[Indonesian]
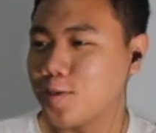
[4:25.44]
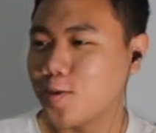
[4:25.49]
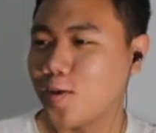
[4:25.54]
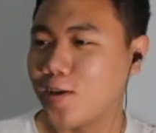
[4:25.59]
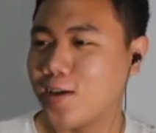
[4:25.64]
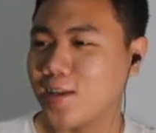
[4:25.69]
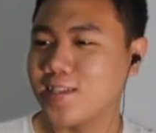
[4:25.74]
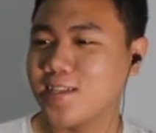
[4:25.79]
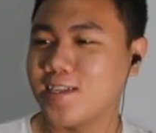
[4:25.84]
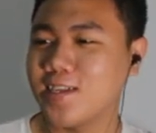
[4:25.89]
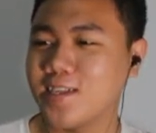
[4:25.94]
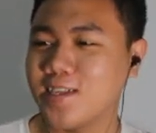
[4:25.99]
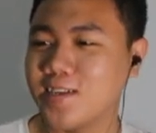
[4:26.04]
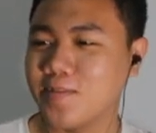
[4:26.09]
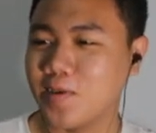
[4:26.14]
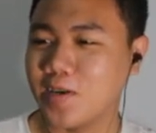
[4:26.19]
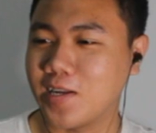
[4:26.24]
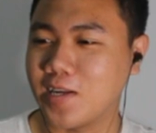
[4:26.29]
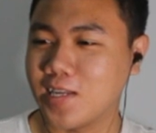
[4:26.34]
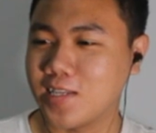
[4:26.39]
jogetnya
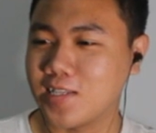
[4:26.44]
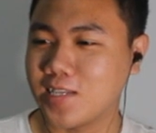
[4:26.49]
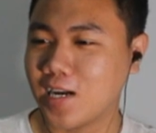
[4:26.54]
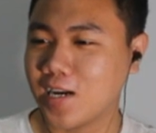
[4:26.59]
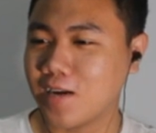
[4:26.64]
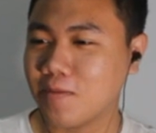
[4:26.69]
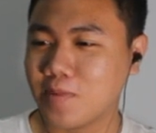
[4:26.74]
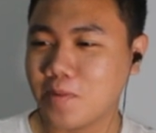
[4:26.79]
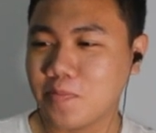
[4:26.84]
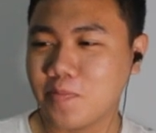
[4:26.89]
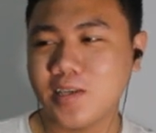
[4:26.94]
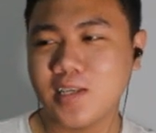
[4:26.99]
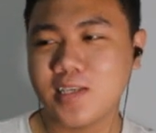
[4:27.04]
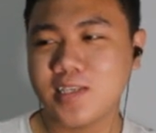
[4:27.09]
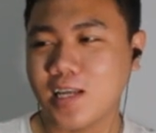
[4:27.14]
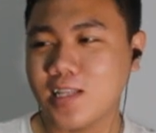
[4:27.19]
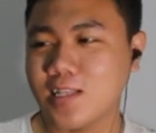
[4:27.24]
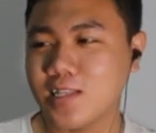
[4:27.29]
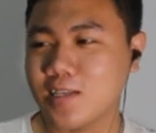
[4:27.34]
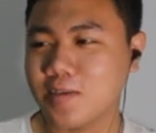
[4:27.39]
mana cakep tapi dia
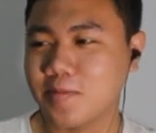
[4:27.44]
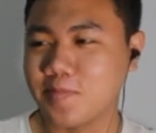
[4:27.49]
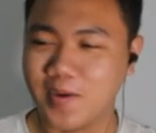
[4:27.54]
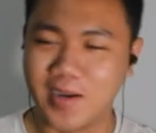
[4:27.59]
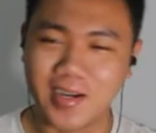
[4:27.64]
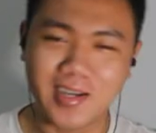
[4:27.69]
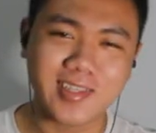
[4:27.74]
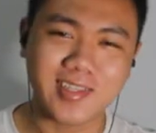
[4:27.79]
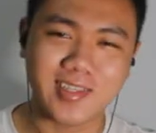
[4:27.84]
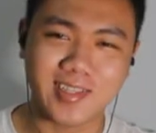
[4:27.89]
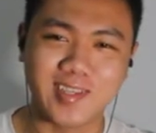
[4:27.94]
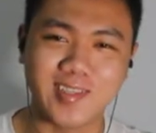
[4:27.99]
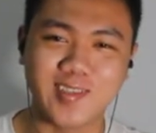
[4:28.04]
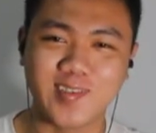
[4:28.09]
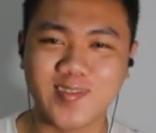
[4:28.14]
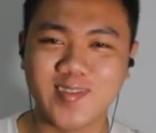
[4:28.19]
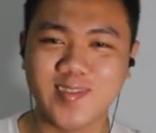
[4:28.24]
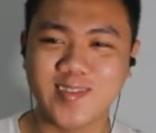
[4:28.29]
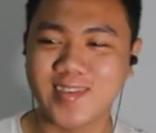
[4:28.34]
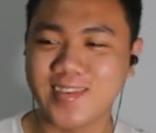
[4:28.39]
cantik banget ya
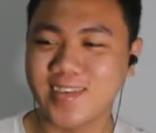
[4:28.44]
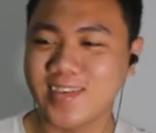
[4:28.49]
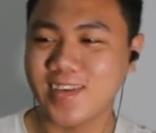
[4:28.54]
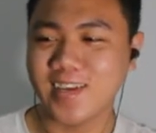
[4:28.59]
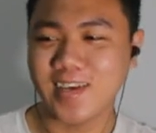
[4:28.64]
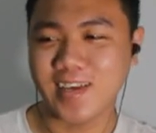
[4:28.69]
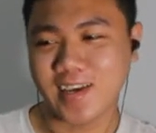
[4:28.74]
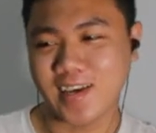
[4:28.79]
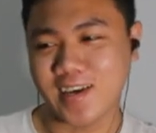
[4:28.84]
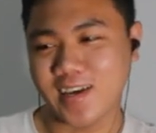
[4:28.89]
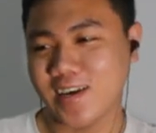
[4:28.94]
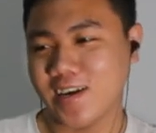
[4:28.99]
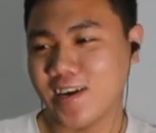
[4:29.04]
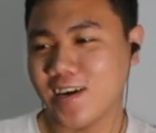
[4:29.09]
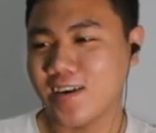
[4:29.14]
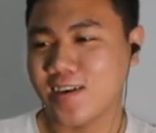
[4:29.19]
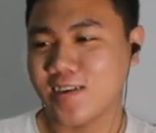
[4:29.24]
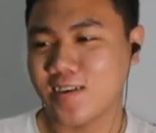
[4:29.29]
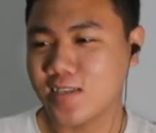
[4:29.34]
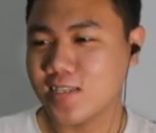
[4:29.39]
gila ya
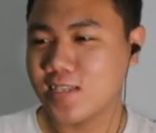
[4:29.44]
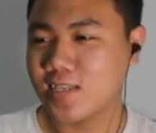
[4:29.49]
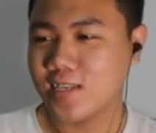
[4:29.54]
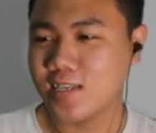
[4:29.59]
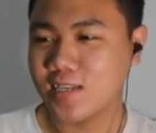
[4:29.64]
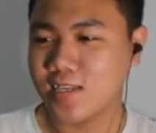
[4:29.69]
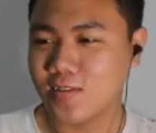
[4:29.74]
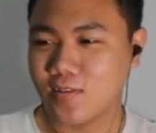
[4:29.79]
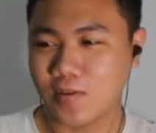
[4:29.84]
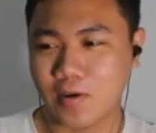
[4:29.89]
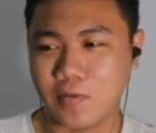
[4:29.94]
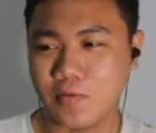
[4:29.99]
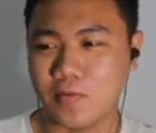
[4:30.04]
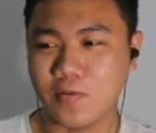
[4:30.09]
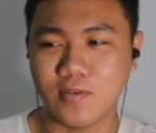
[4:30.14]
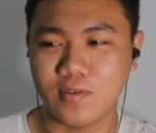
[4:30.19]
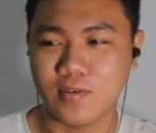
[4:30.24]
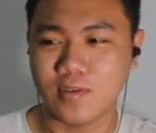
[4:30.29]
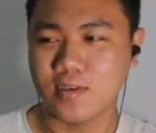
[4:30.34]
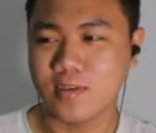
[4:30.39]
Ros ini
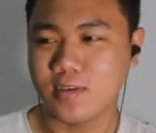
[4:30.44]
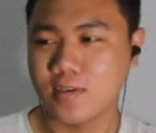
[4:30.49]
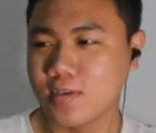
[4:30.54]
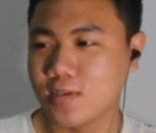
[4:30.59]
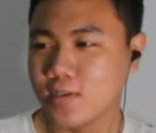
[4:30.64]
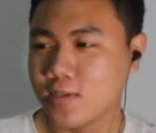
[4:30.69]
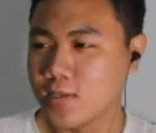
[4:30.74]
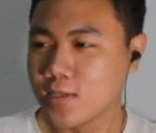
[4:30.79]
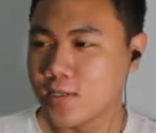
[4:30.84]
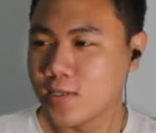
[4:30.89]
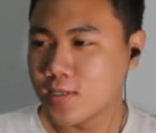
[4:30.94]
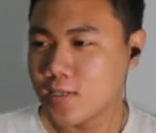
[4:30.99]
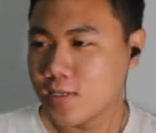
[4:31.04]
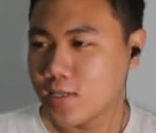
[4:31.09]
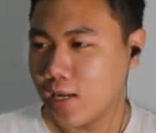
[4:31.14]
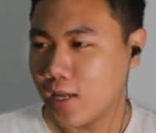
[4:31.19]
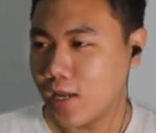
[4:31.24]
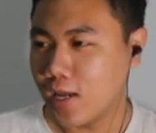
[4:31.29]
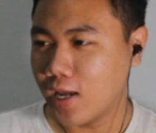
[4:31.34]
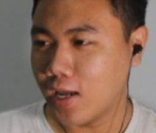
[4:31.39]
wow
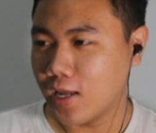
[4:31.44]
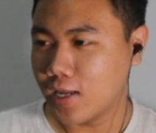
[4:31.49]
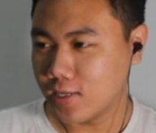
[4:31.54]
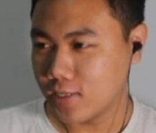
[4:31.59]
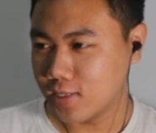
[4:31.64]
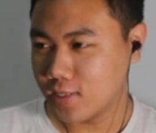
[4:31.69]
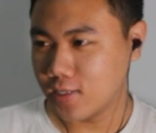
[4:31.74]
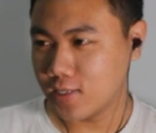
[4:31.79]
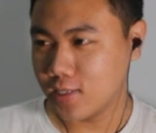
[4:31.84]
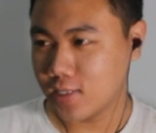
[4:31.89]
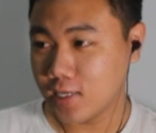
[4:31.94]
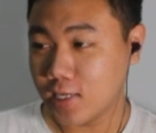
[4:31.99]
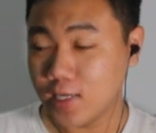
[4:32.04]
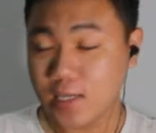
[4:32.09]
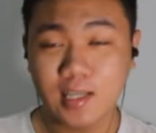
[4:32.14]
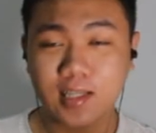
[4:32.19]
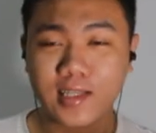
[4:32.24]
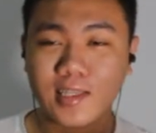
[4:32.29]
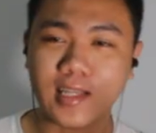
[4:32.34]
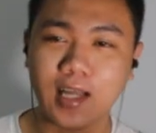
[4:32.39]
dan di sini
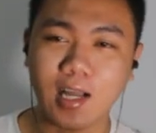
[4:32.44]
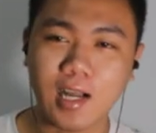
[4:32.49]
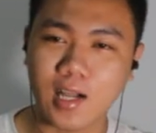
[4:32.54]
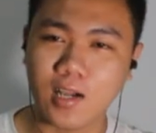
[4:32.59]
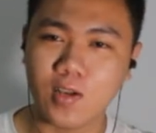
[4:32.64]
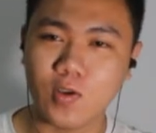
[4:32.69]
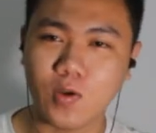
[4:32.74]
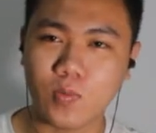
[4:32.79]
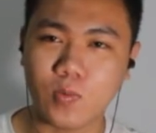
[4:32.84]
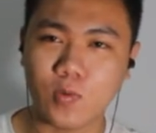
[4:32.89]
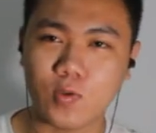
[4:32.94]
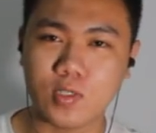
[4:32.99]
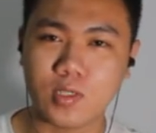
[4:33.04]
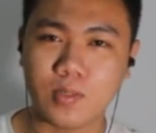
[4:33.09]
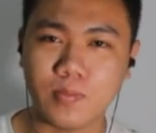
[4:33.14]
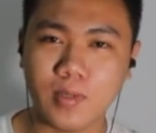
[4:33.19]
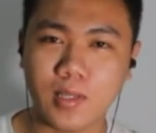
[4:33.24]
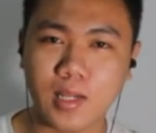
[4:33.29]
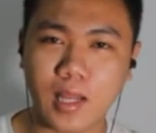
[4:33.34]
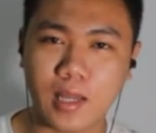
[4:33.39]
dia tanggal 29
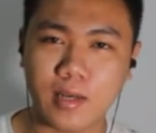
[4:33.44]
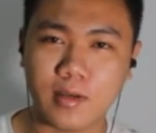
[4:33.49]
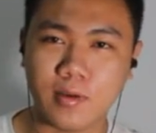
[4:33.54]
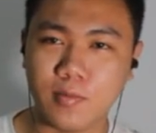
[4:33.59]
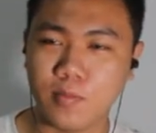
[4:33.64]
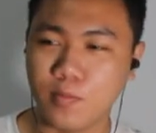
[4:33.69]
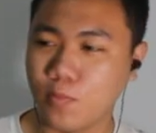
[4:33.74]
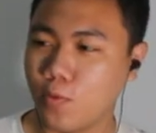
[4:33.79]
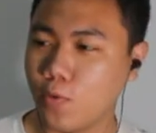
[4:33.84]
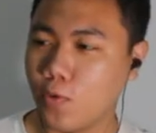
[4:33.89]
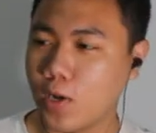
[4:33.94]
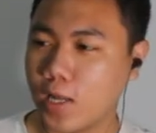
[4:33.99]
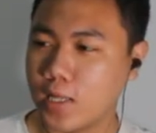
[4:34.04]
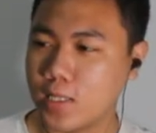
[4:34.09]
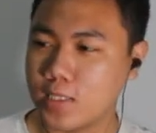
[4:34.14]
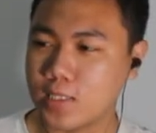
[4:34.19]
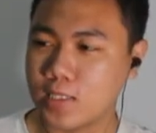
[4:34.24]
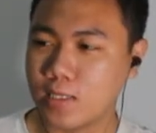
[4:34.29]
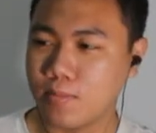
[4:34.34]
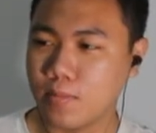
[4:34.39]
bulan
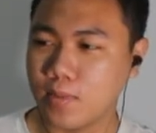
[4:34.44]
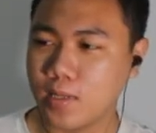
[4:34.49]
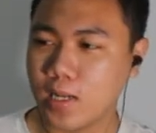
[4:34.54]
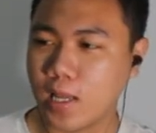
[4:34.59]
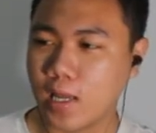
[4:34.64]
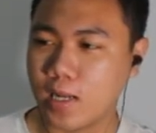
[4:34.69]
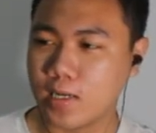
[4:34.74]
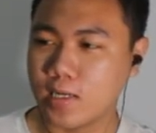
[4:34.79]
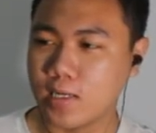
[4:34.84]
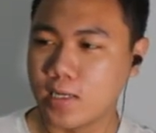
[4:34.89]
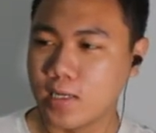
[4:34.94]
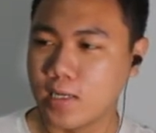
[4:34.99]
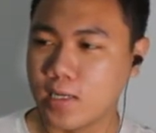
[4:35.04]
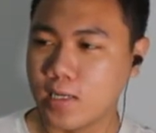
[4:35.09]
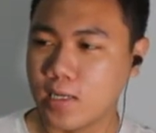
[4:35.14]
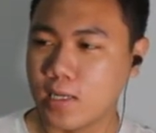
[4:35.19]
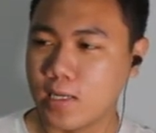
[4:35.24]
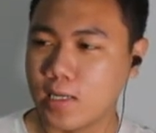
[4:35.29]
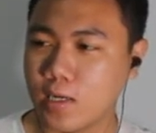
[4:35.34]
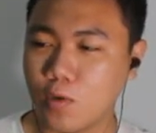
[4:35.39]

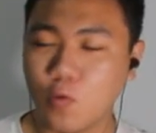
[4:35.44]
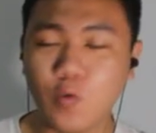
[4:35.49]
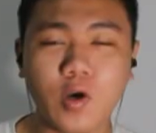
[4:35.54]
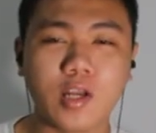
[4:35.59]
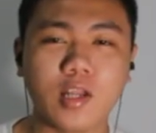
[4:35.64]
9 2021